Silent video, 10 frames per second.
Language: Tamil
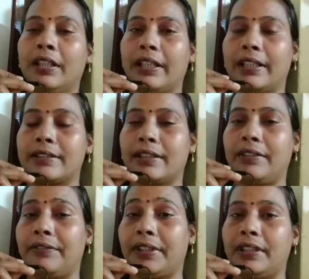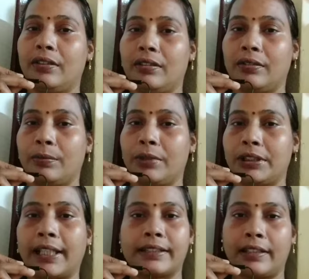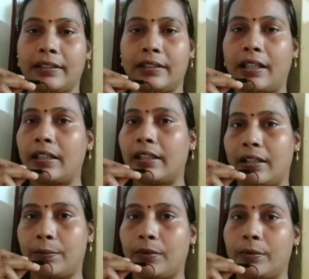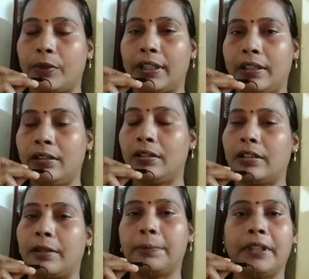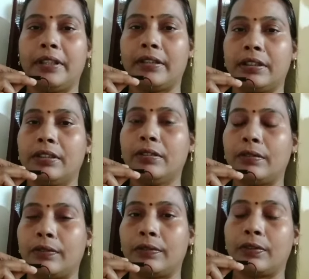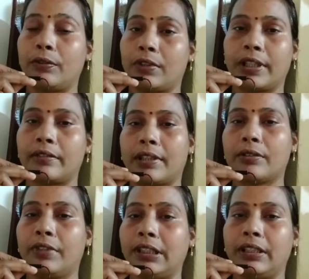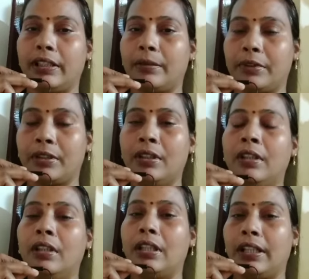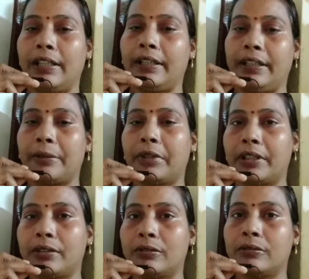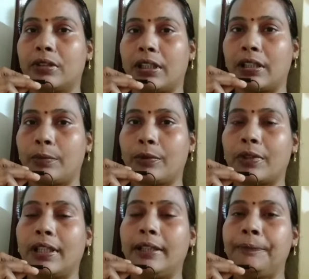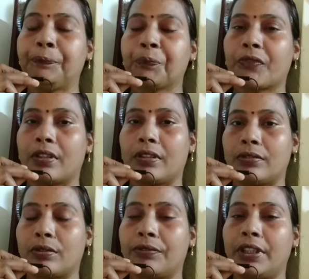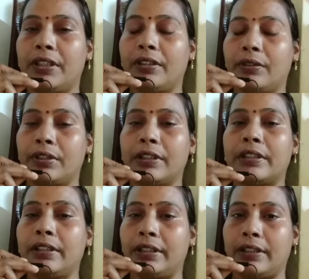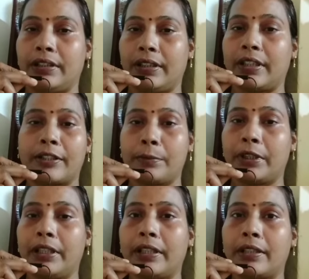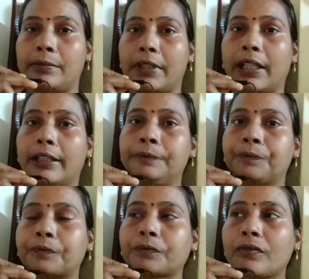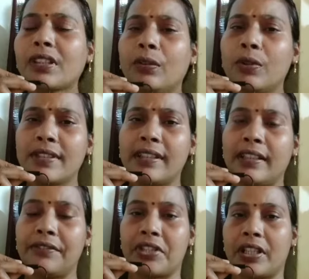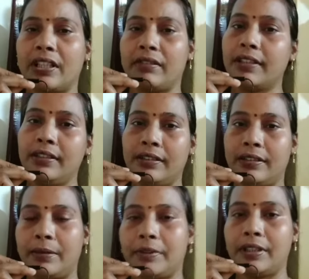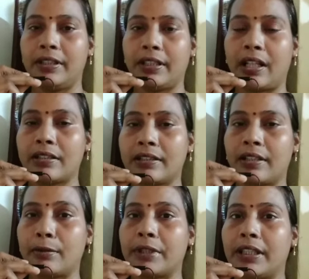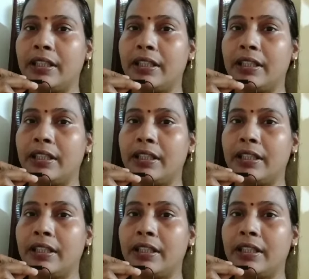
நினச்சேன் வெயில் ரொம்ப ஜாஸ்தியாக இருந்ததுனால என்னால் போக முடியல கம்ப்ளீட்டாக வந்து ஃபோர் ஓ கிளாக் வரைக்கும் வெயிலே நம்ம அங்கே நிற்கிற மாதிரி இருக்கும் அதனால் போகலை ஸோ வீடியோ வந்துட்டு ஹஸ்பண்ட் எடுத்து அனுப்புனாங்க ஒரு சில விஷயங்கள் வந்து நம்ம வந்து இந்த நாட்டு நடவை பற்றி